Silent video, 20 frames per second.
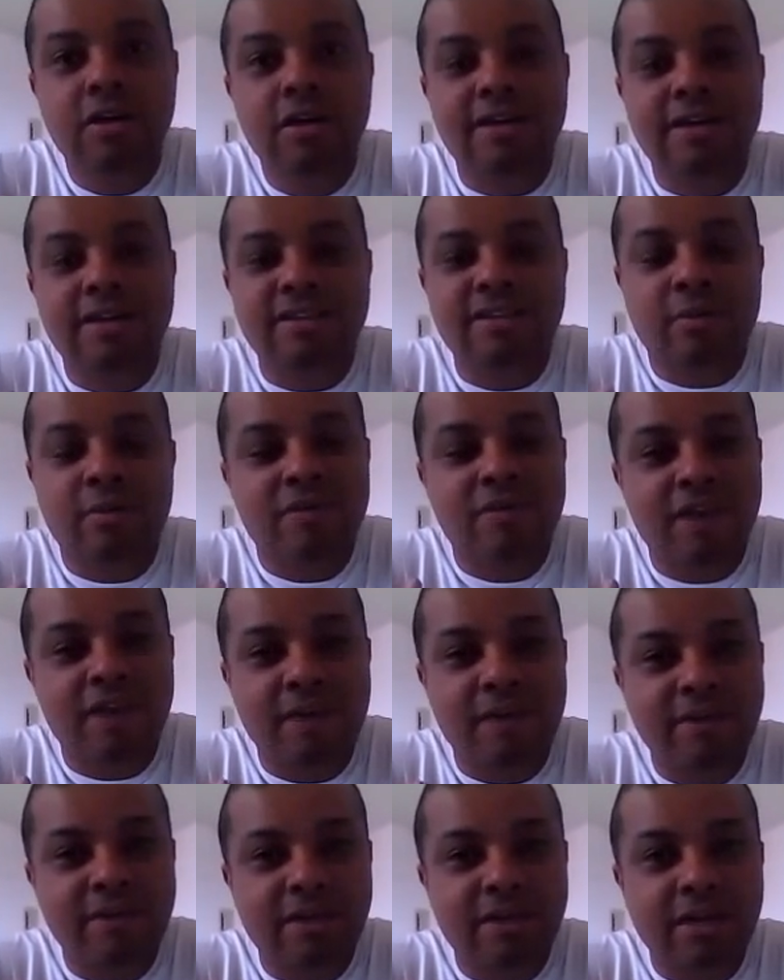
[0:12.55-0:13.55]
Isso é uma
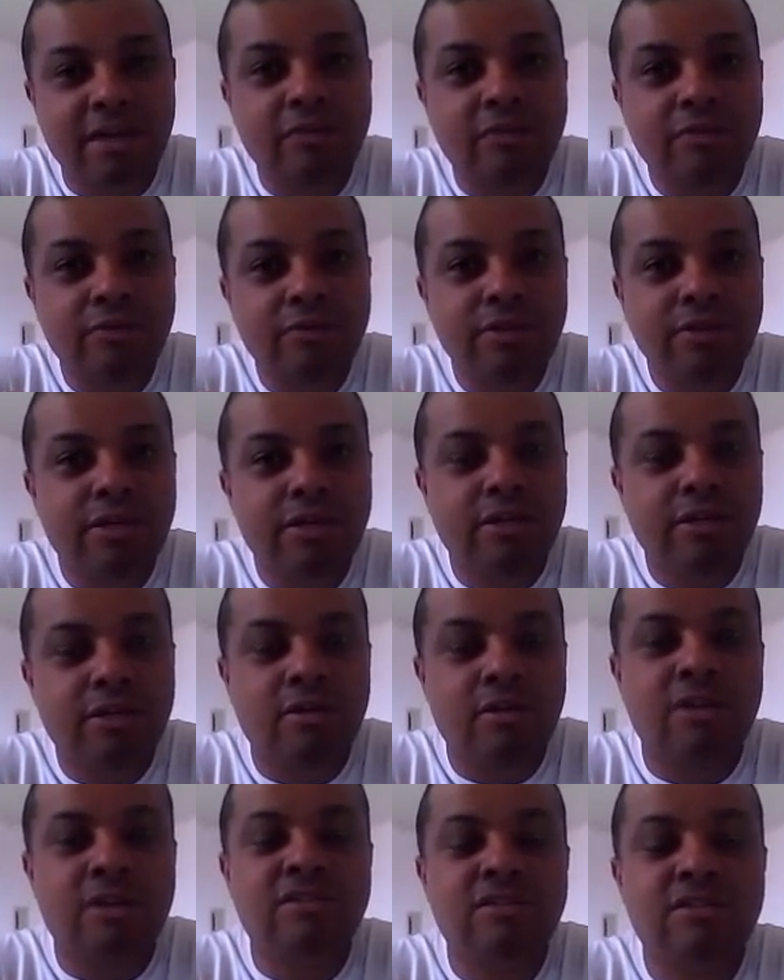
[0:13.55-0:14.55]
ferramenta gratuita que
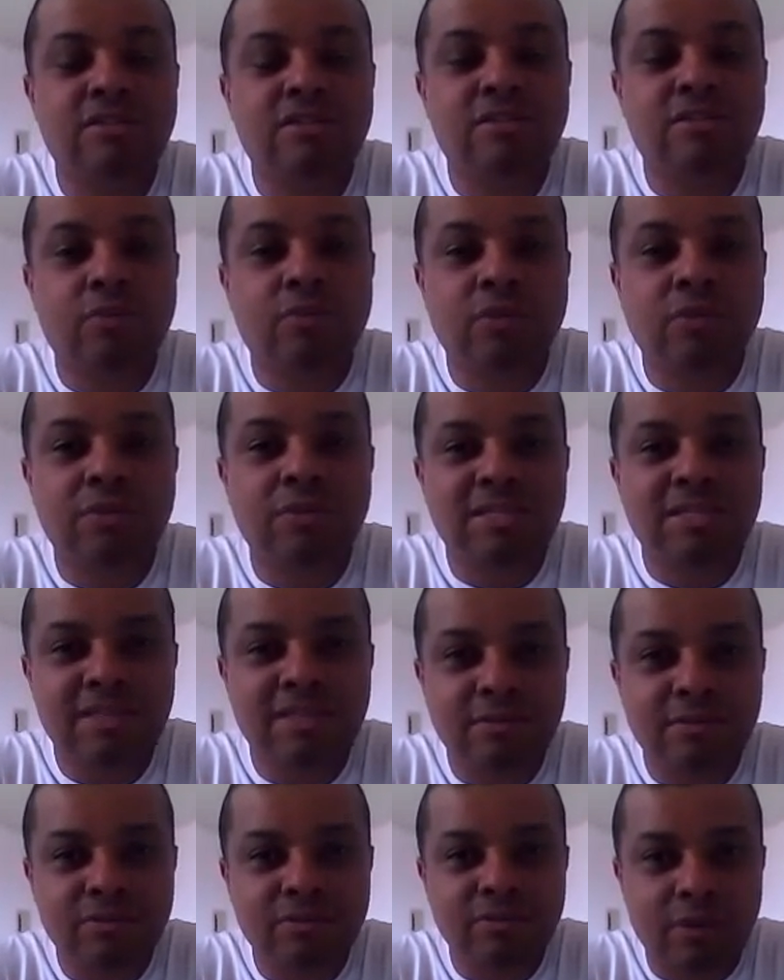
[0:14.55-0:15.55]
nós
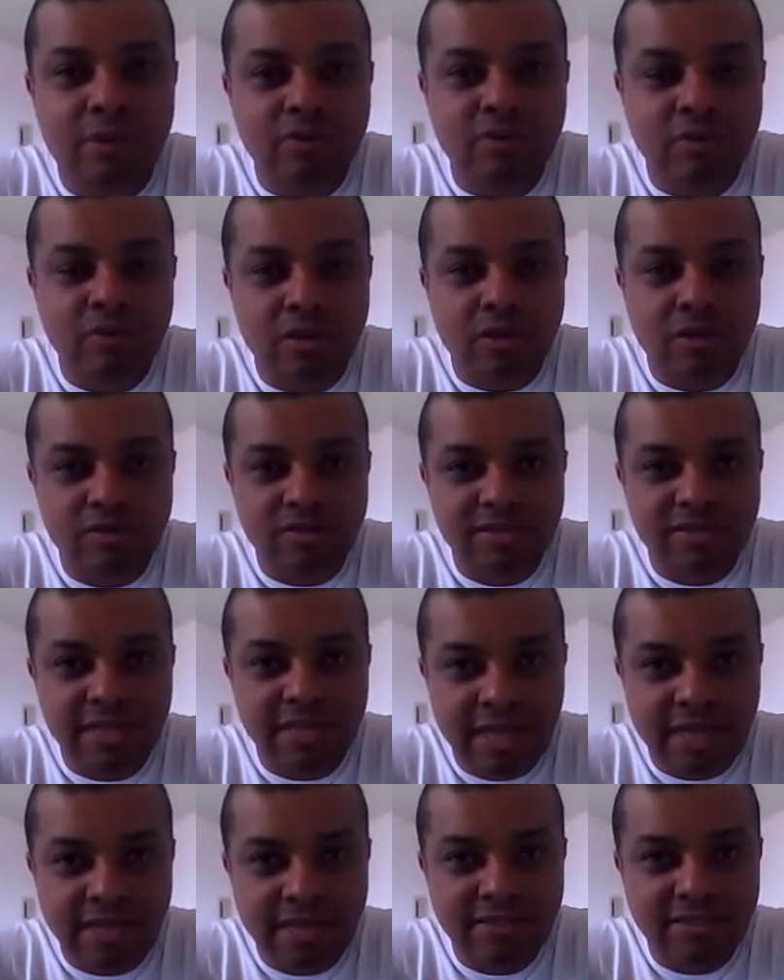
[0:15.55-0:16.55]
disponibilizamos para os nossos
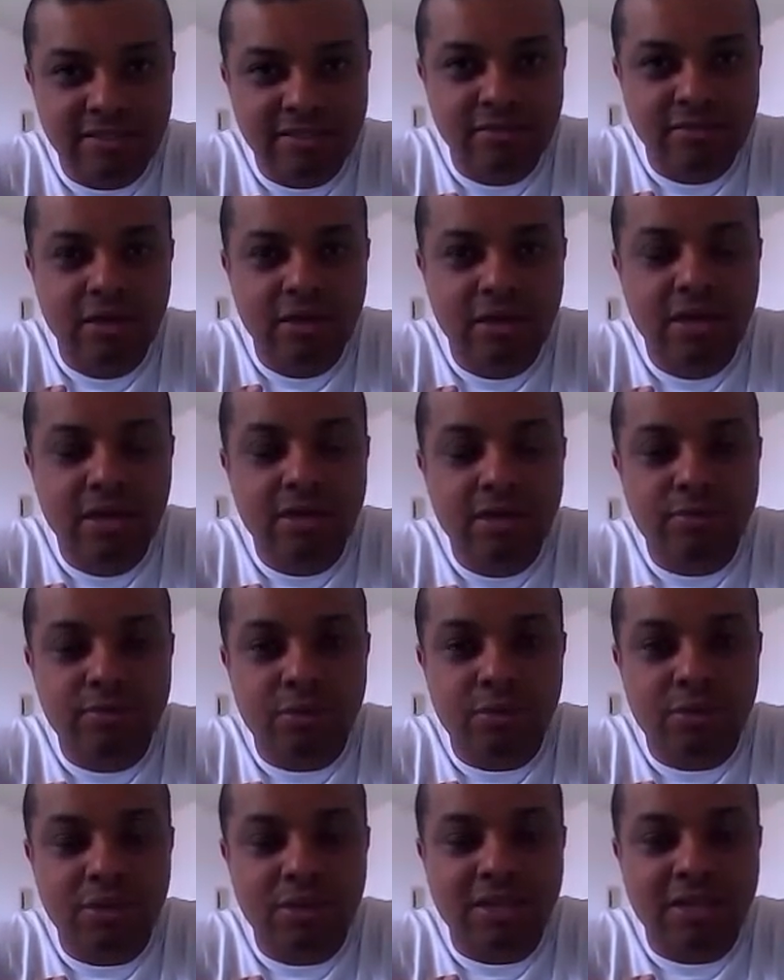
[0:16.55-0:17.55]
clientes,
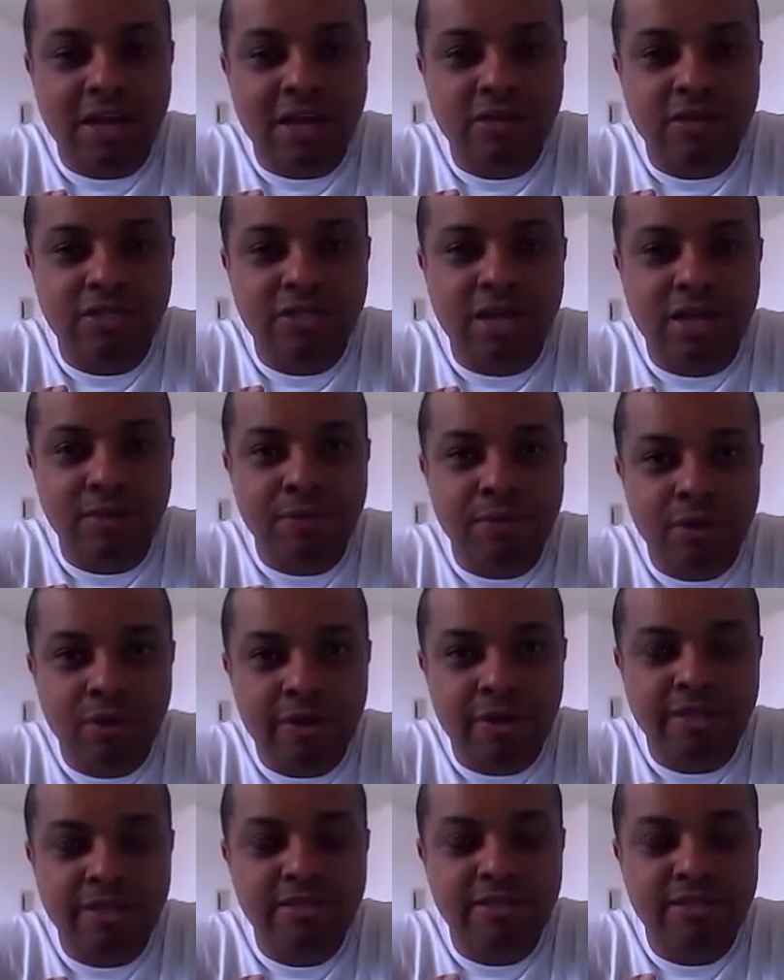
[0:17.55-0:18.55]
proprietários de
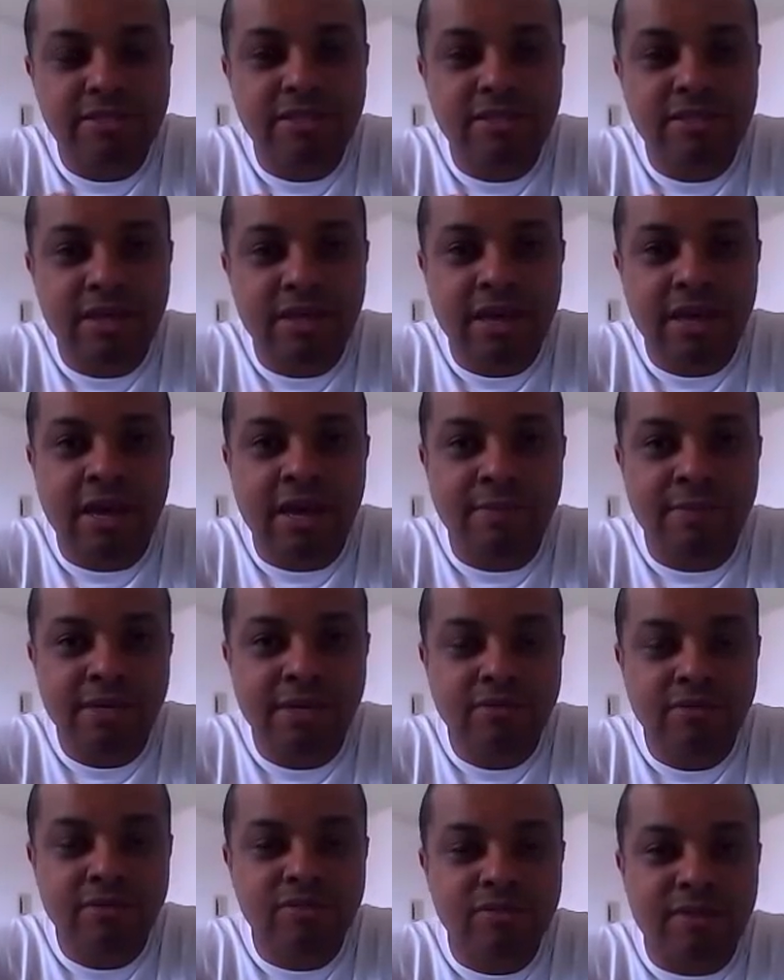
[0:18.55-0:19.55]
caminhões, é,
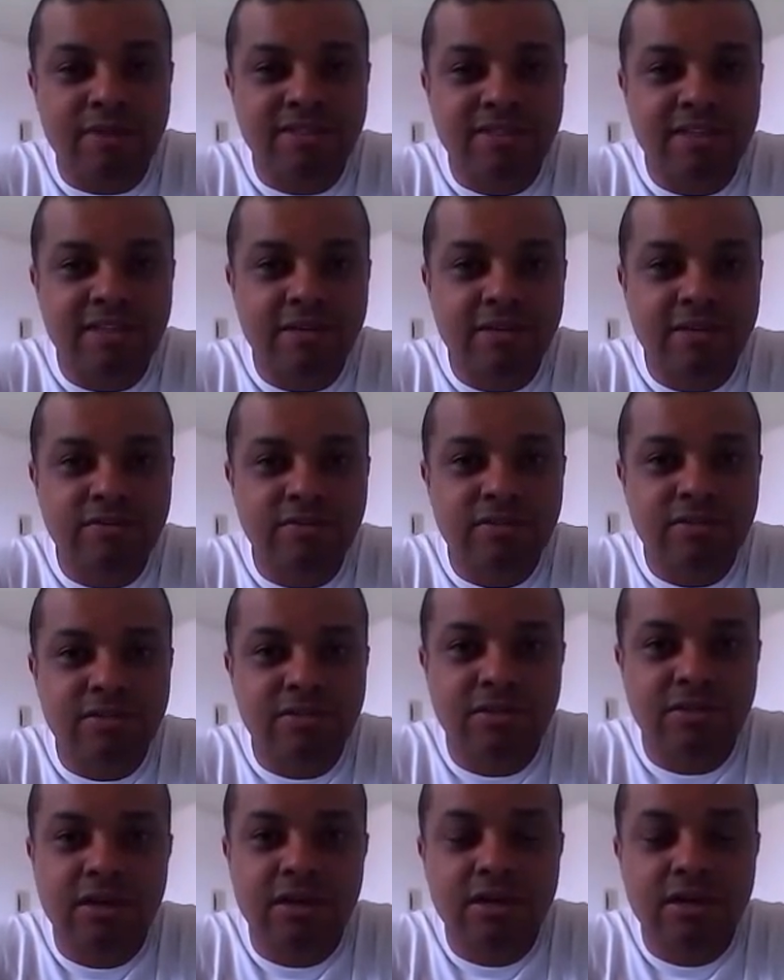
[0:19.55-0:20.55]
amigos, parceiros
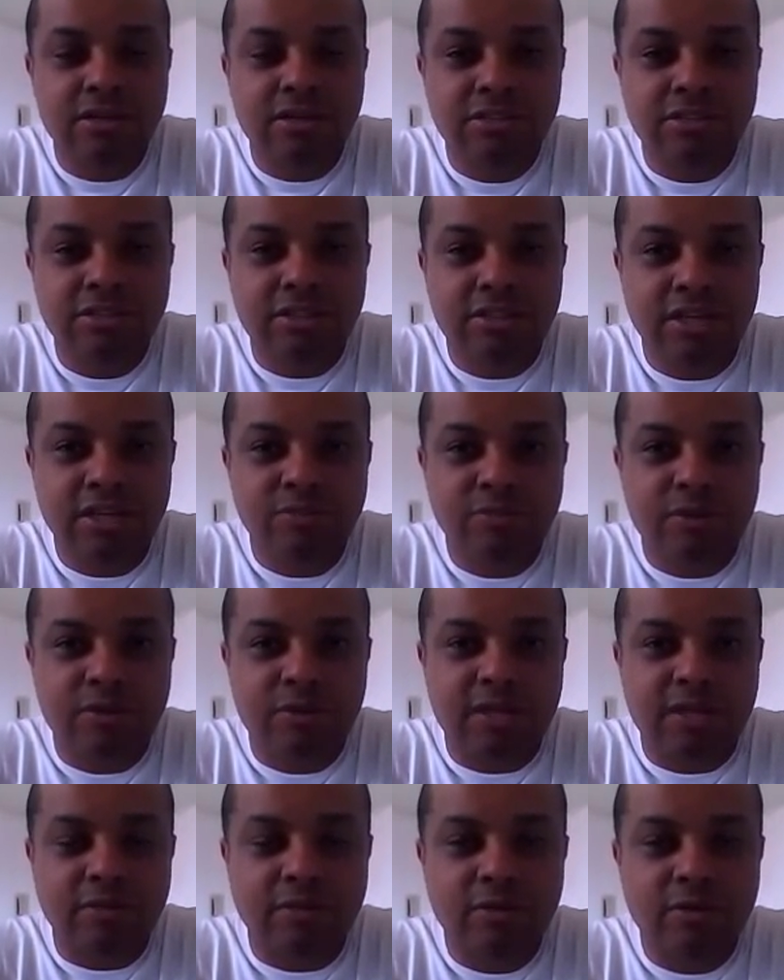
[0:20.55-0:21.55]
de
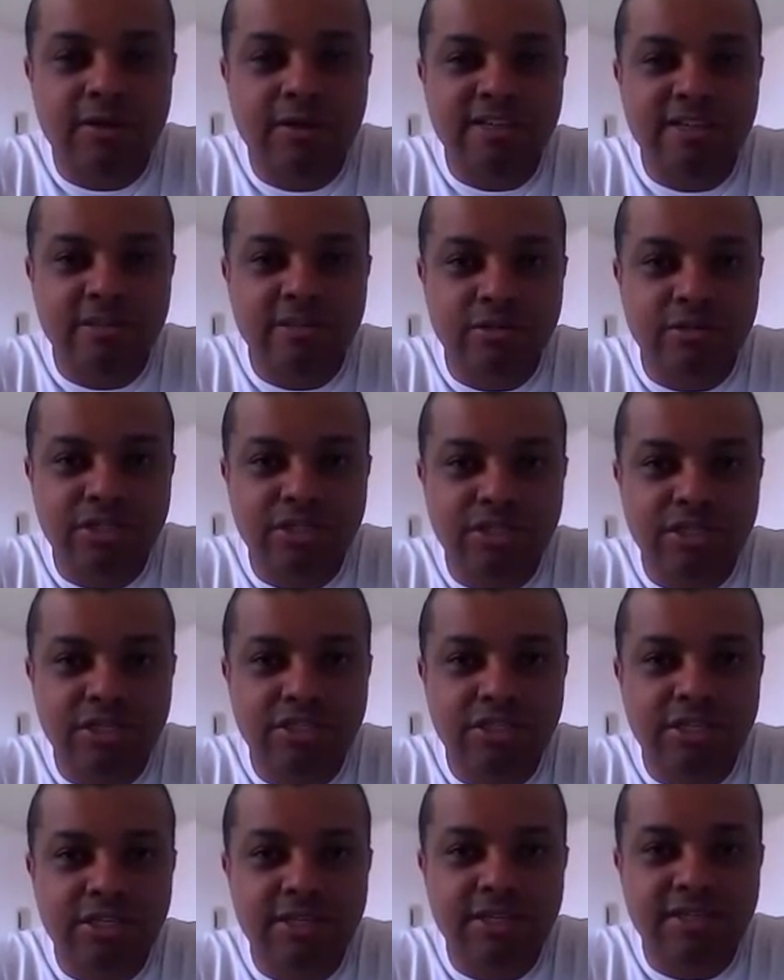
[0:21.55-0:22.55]
transportadoras,
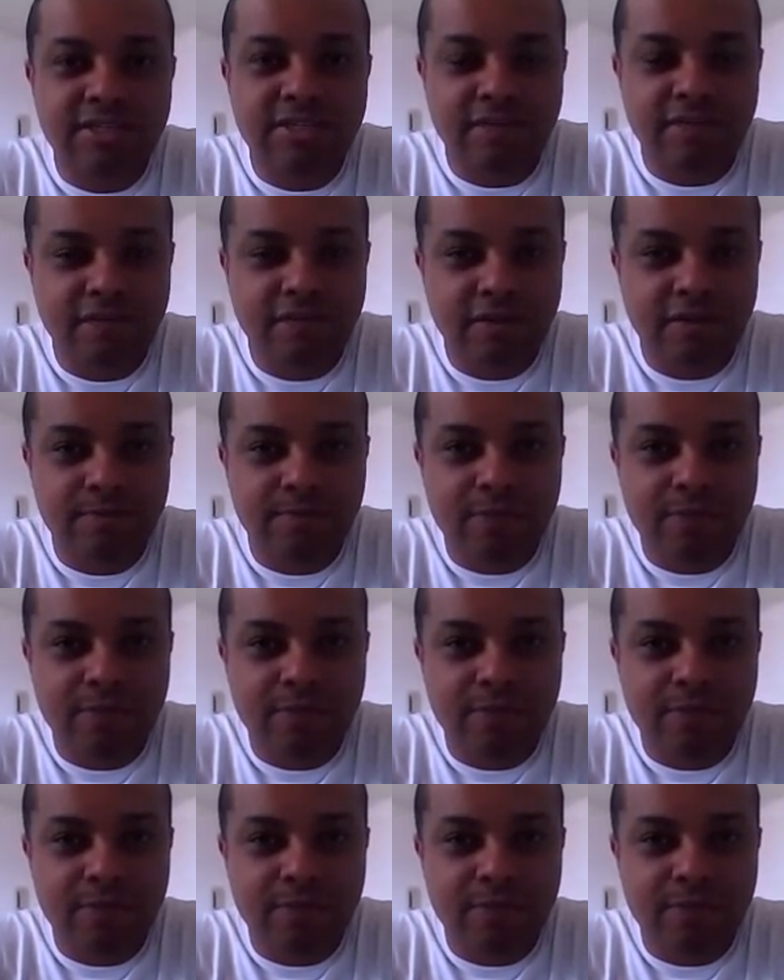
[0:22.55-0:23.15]
logísticas, enfim.